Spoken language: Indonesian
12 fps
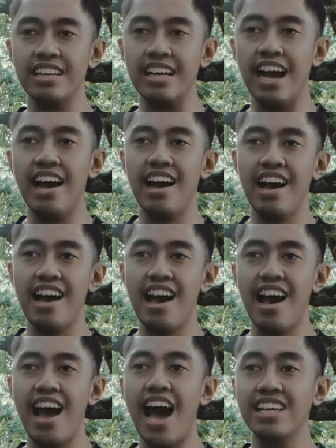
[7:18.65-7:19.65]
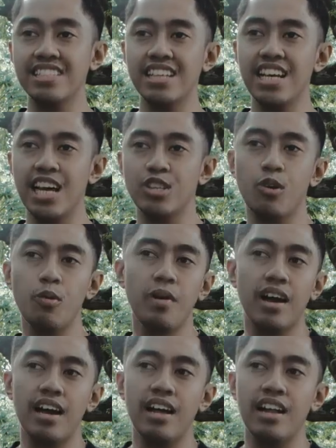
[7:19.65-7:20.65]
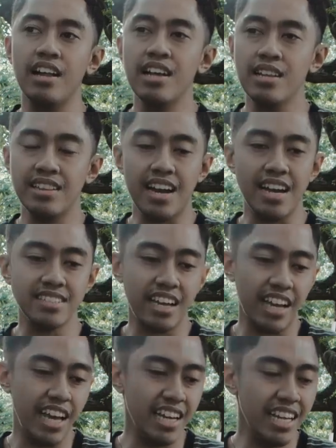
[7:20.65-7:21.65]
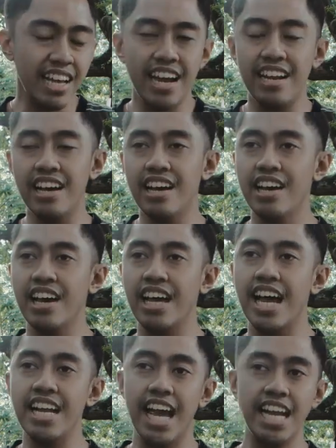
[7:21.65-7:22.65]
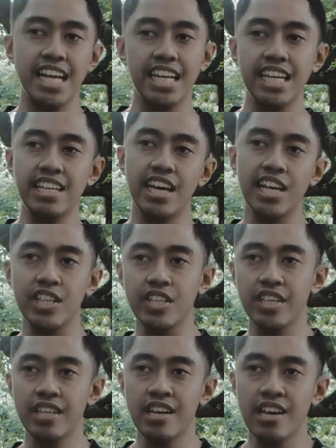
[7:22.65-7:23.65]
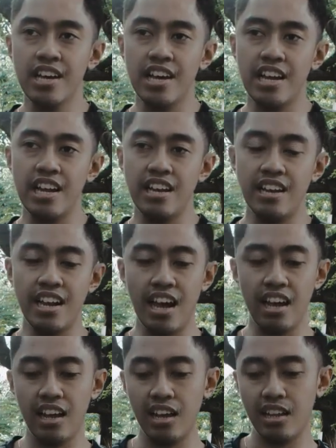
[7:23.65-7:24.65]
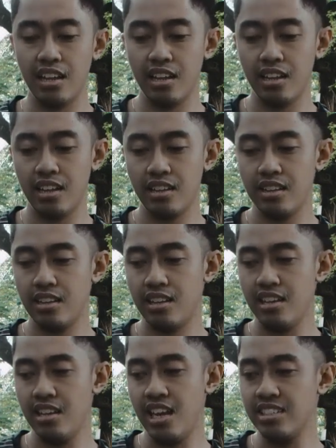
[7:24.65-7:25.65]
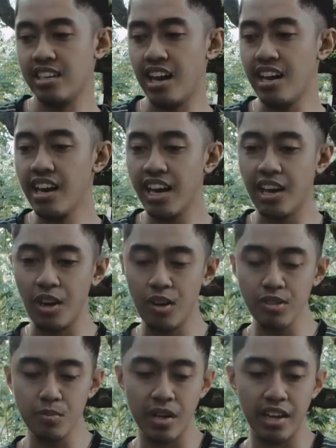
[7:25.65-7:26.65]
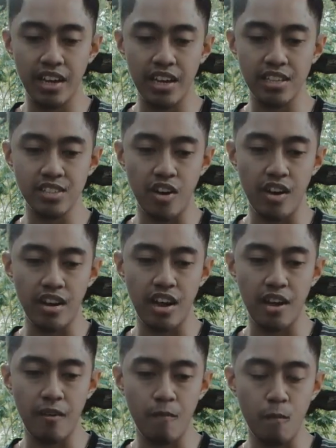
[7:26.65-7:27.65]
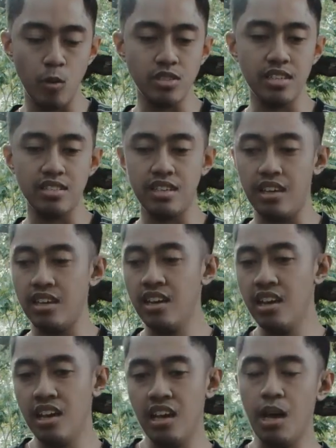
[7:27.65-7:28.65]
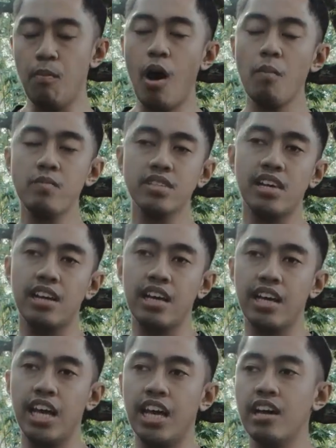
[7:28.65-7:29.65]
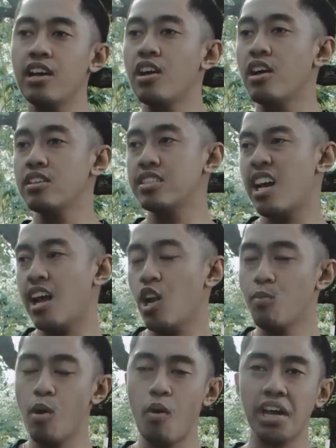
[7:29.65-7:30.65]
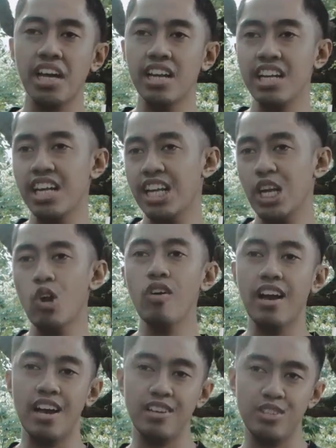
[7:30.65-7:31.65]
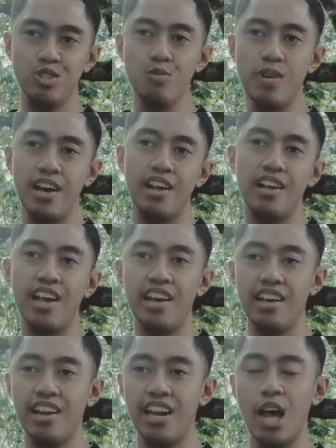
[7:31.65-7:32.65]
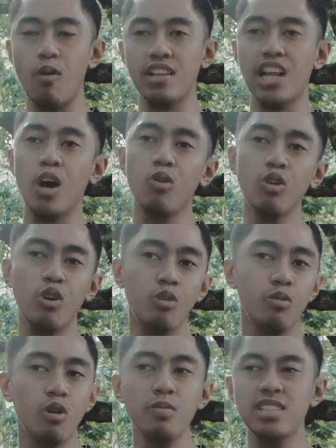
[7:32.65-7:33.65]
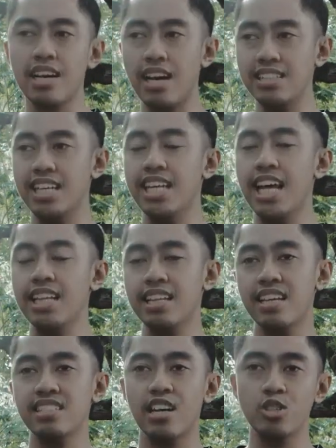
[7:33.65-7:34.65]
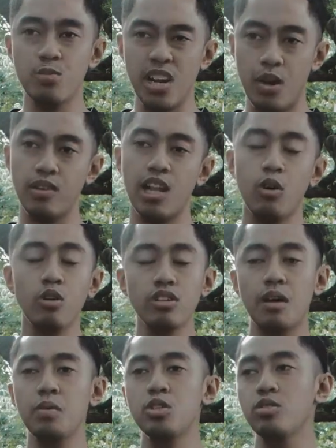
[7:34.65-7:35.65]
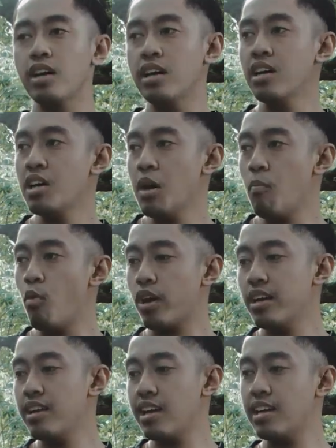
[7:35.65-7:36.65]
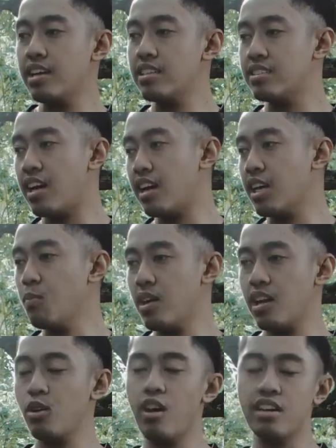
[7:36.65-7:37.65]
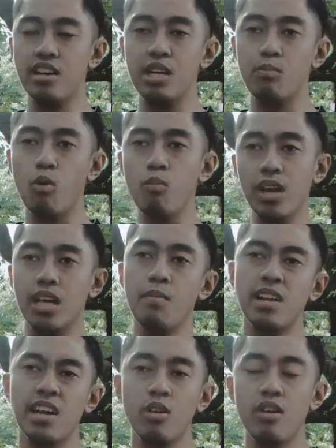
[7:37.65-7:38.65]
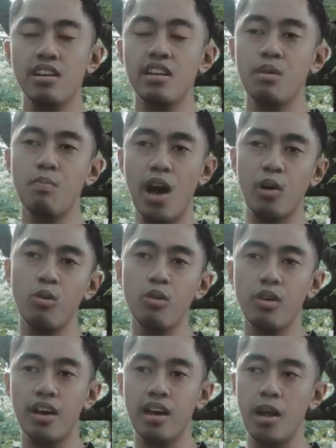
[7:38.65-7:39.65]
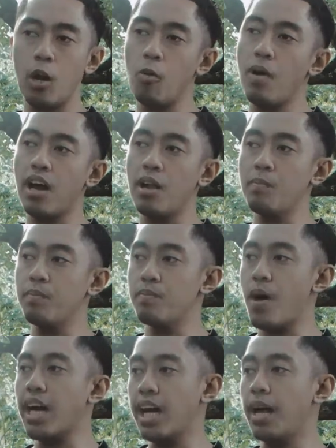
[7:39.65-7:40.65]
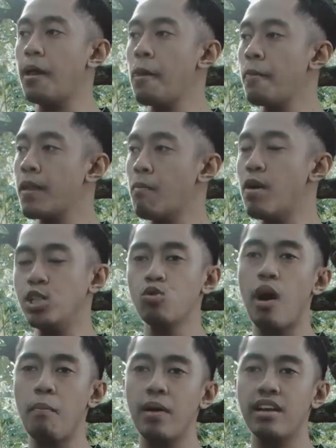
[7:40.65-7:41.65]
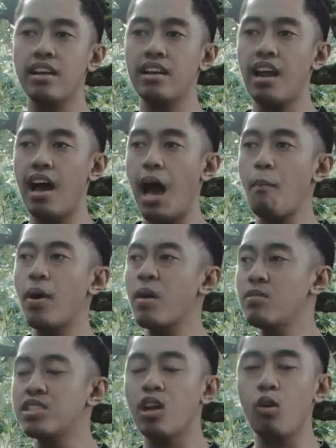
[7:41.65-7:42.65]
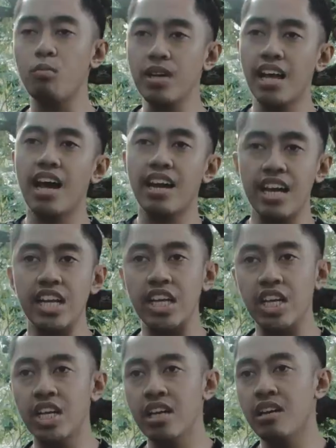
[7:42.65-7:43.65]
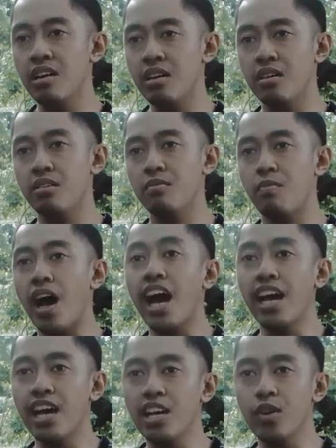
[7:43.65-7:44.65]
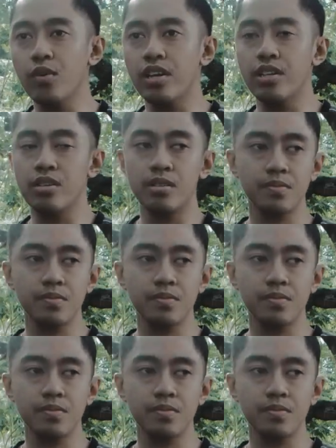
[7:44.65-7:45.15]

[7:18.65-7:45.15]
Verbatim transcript: nggak asli atau bakal terasa kayak ini nggak ada nggak ada energinya gitu nah dan sekarang kayak lo sebagai seorang musisi hip hop misalnya kayak cara lu mewakili diri lu nggak cuma lewat lagu lo, lo bisa kasih identitas nggak cuma lewat lagu lo, tapi juga mungkin dari cara gimana lo ada di publik, gimana lo ada di panggung, eh, lo bakal pakai baju apa dan apa yang bisa lo bilang dari pakaian lo gitu.